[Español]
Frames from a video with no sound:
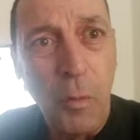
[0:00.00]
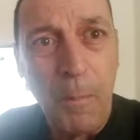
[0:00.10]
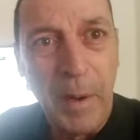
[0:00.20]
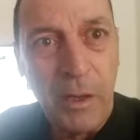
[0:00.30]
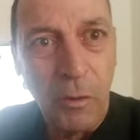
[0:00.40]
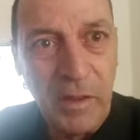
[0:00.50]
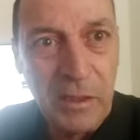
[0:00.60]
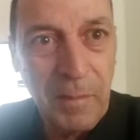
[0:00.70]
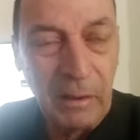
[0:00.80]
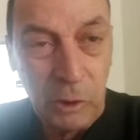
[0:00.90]
hacer un
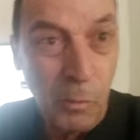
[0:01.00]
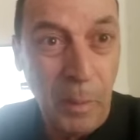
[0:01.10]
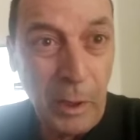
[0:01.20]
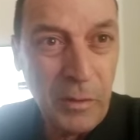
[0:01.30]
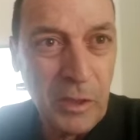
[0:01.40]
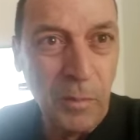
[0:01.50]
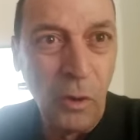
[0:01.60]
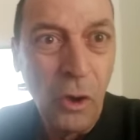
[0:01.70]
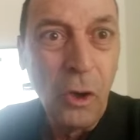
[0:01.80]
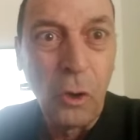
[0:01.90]
periodismo, un
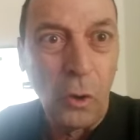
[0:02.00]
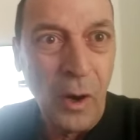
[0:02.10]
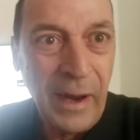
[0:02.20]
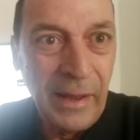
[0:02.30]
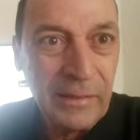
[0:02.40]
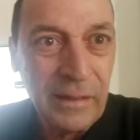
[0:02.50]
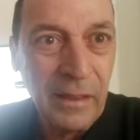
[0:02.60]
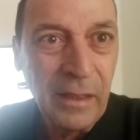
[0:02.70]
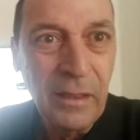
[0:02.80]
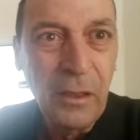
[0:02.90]
periodismo
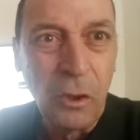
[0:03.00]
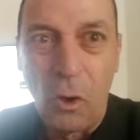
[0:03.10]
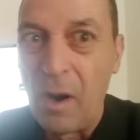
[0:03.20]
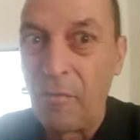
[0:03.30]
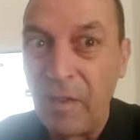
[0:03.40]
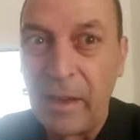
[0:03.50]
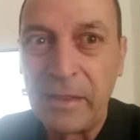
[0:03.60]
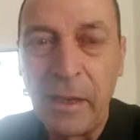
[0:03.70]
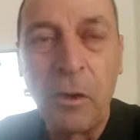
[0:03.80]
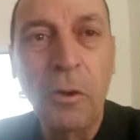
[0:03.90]
coherente con la
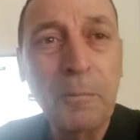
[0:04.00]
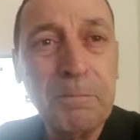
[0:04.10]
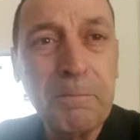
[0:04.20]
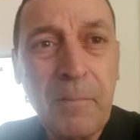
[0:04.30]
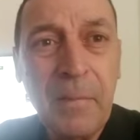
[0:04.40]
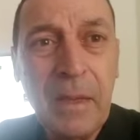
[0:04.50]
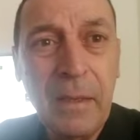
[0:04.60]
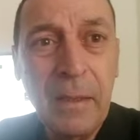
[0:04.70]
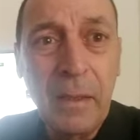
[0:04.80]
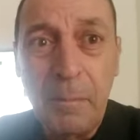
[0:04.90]
fe que tengo,
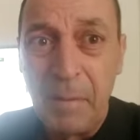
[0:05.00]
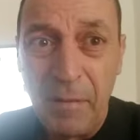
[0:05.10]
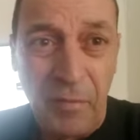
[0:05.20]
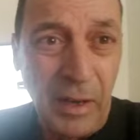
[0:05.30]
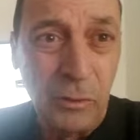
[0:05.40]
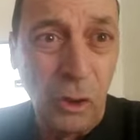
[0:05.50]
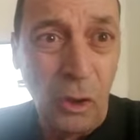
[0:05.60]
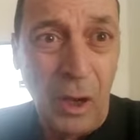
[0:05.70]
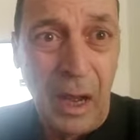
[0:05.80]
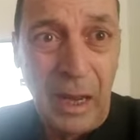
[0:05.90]
me
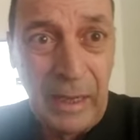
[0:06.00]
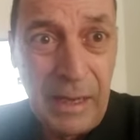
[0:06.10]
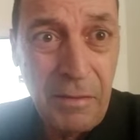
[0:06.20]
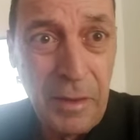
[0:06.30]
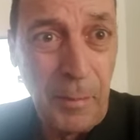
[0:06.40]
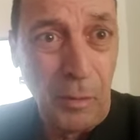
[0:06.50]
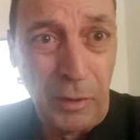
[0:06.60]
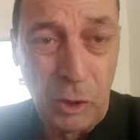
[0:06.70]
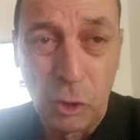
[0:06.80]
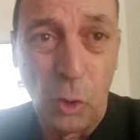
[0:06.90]
enfrento a 15
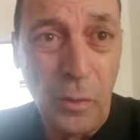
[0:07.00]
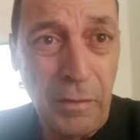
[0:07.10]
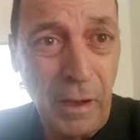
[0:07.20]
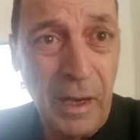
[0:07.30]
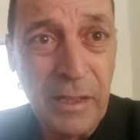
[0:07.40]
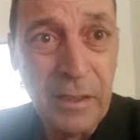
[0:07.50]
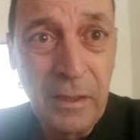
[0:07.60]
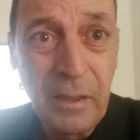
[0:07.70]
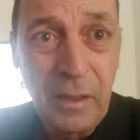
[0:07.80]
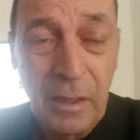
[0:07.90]
procesos
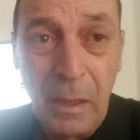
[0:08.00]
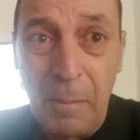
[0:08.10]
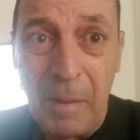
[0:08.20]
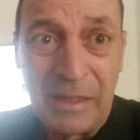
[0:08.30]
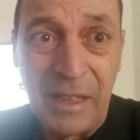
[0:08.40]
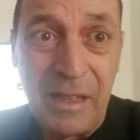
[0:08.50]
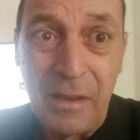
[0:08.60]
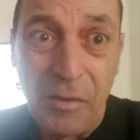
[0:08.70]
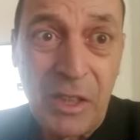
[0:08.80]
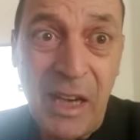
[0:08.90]
judiciales, más
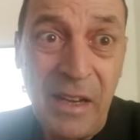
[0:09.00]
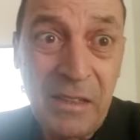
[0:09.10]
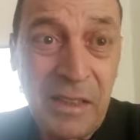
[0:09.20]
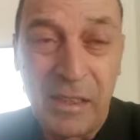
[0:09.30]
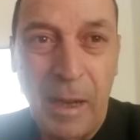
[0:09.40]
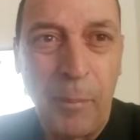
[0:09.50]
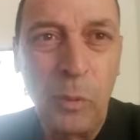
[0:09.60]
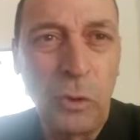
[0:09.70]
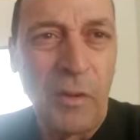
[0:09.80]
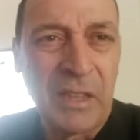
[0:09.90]
el 16, que está
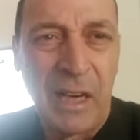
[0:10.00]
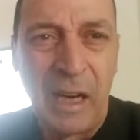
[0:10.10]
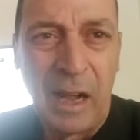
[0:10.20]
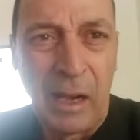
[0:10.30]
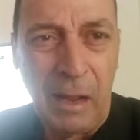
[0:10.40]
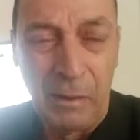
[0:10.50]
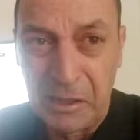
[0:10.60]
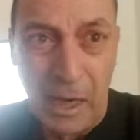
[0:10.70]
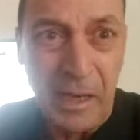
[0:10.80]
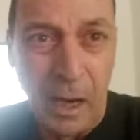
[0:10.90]
a punto de salir la,
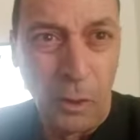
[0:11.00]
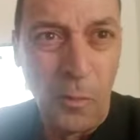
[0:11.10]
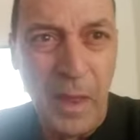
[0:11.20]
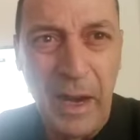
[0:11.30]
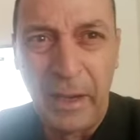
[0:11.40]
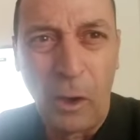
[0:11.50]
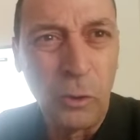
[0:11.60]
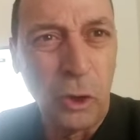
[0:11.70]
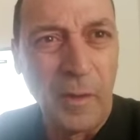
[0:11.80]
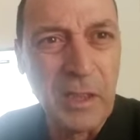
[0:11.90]
salir la condena y
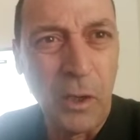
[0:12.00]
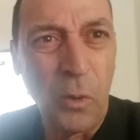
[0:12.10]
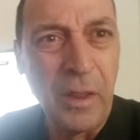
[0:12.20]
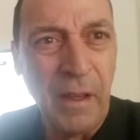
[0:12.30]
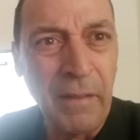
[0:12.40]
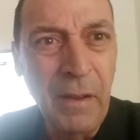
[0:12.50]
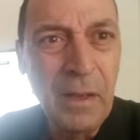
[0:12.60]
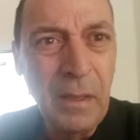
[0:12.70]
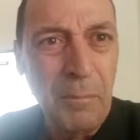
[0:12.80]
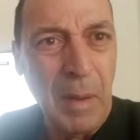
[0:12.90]
que con toda
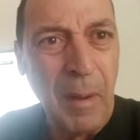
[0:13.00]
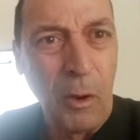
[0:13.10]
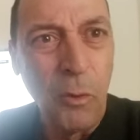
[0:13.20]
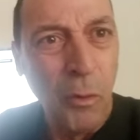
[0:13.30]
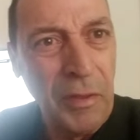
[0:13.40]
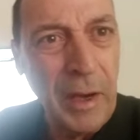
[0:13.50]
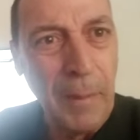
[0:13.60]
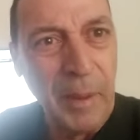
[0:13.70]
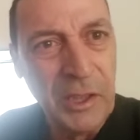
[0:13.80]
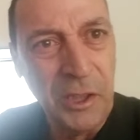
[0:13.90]
seguridad me va a
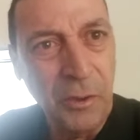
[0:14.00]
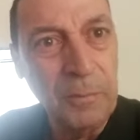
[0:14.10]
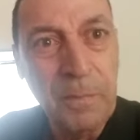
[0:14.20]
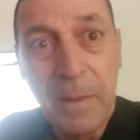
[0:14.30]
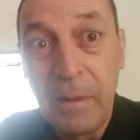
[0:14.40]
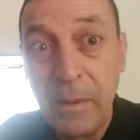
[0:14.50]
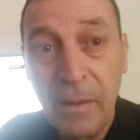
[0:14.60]
conducir a prisión.